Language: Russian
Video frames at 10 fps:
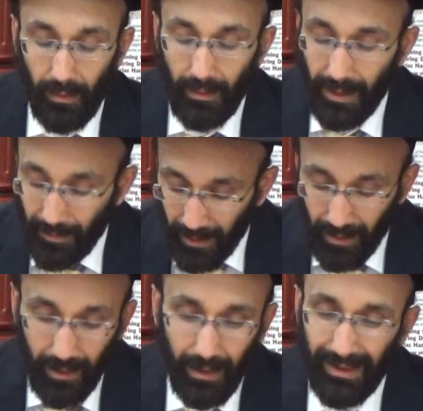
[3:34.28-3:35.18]

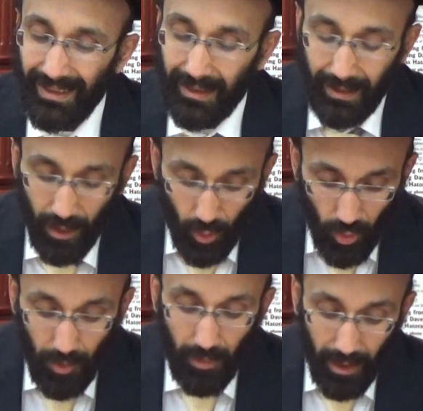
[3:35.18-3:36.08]
Несмотря
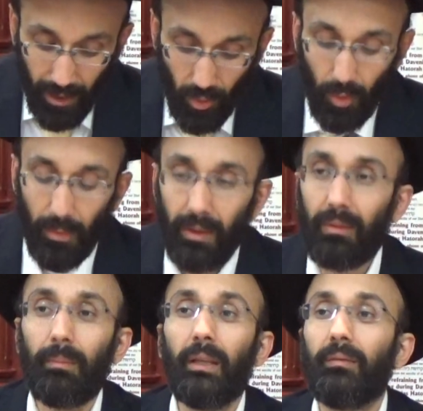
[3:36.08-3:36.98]
какое бы огромное
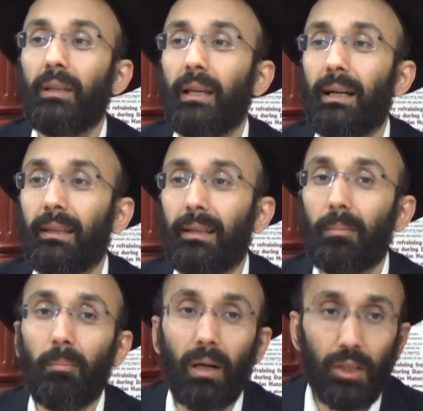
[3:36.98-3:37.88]
влияние
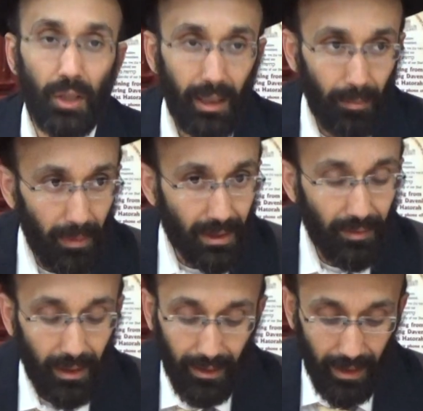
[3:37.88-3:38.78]
большая
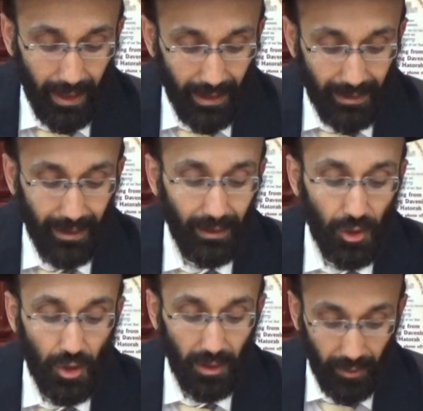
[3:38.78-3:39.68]
мецва не оказала
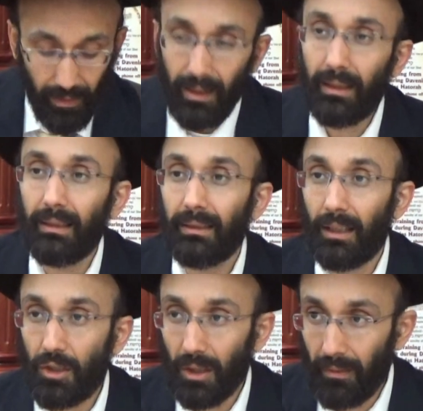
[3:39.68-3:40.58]
человека
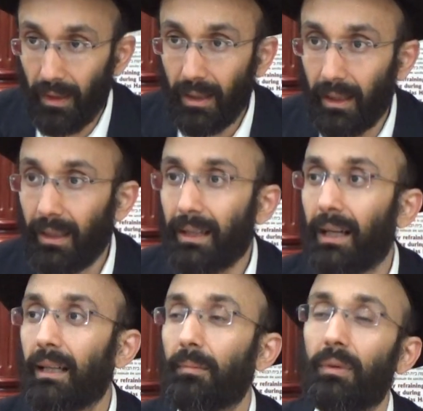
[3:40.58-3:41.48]
на человека, и
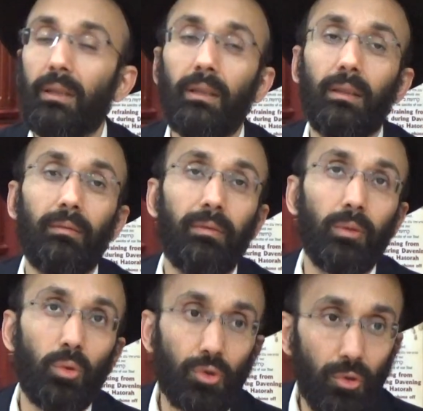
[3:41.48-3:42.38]
как бы в
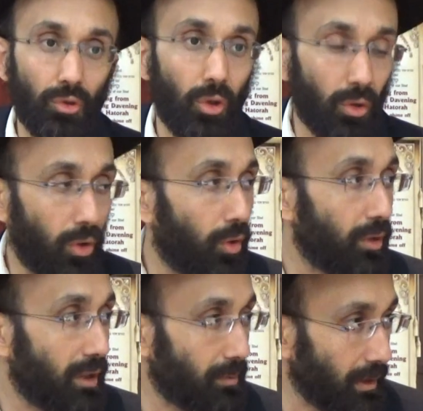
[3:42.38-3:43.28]
лучшую сторону он
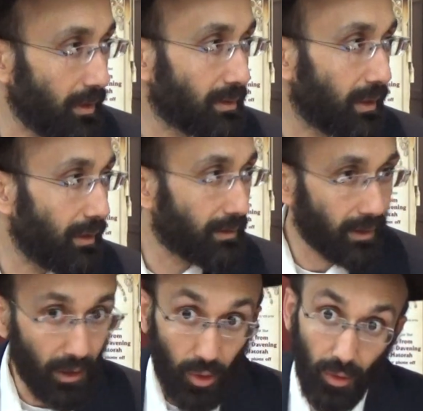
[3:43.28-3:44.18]
не изменился из-за
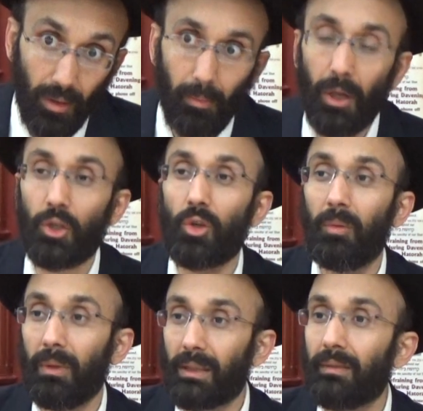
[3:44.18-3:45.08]
какой-то большой
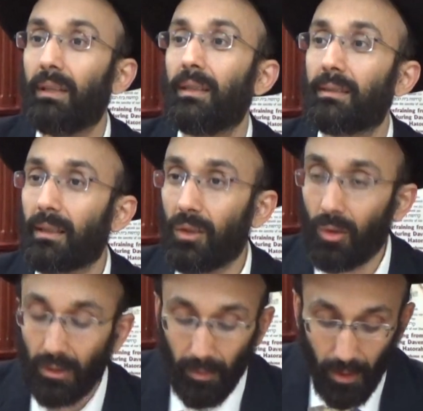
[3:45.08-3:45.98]
мецвы, из-за
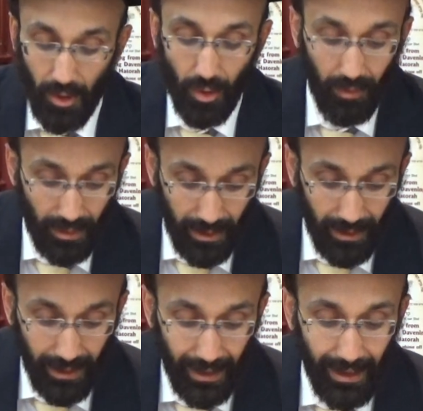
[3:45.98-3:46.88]
какого-то большого
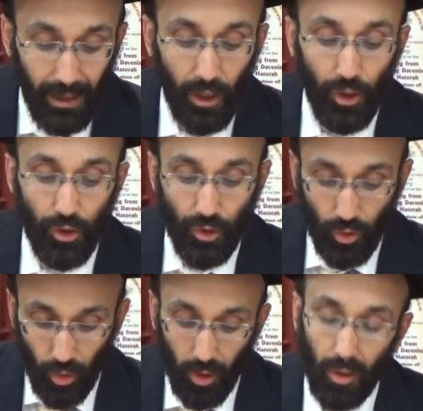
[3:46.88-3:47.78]
дела,
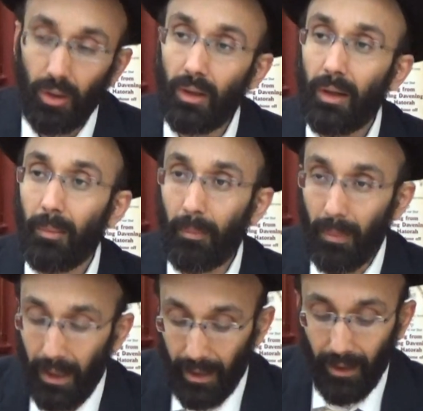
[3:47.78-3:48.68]
сто
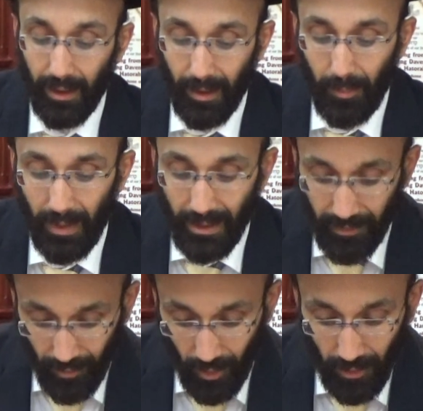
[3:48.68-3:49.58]
маленьких
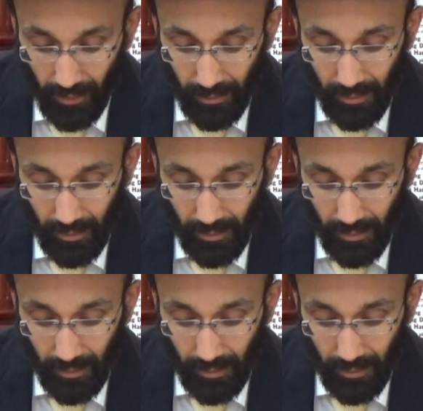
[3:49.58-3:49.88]
мицвод